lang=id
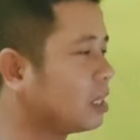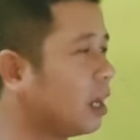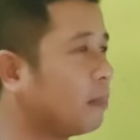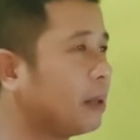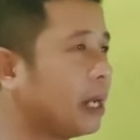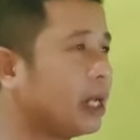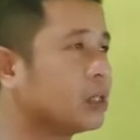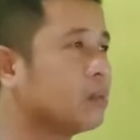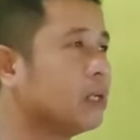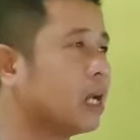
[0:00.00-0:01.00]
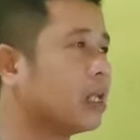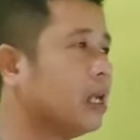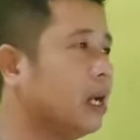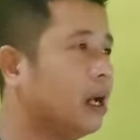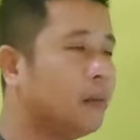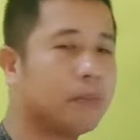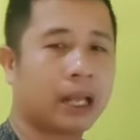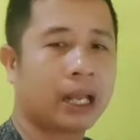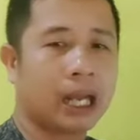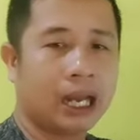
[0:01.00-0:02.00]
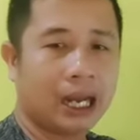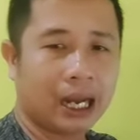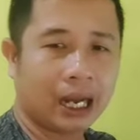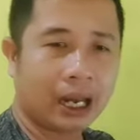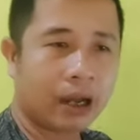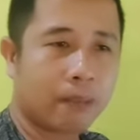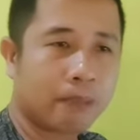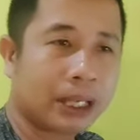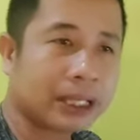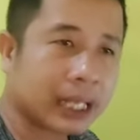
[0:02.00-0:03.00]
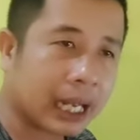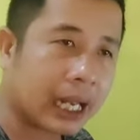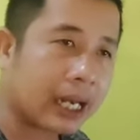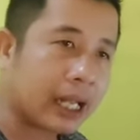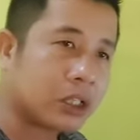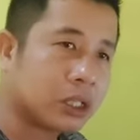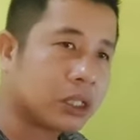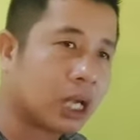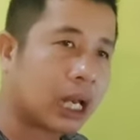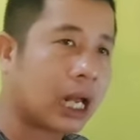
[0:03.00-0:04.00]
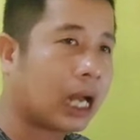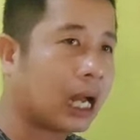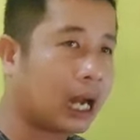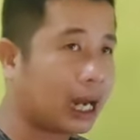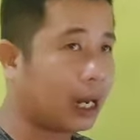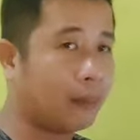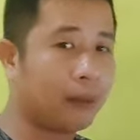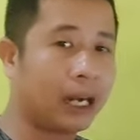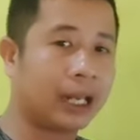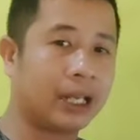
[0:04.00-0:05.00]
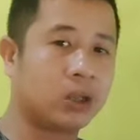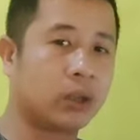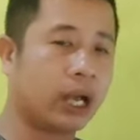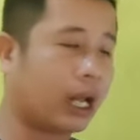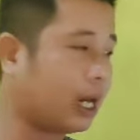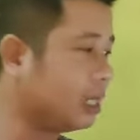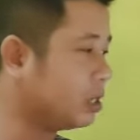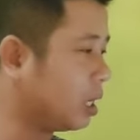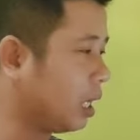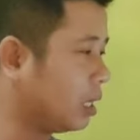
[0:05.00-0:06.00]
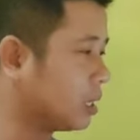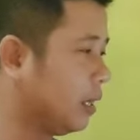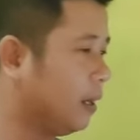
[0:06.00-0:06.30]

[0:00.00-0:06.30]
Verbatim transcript: saya pikir sebenarnya mereka nggak ada kepentingan ya secara agama gitu ya karena jelas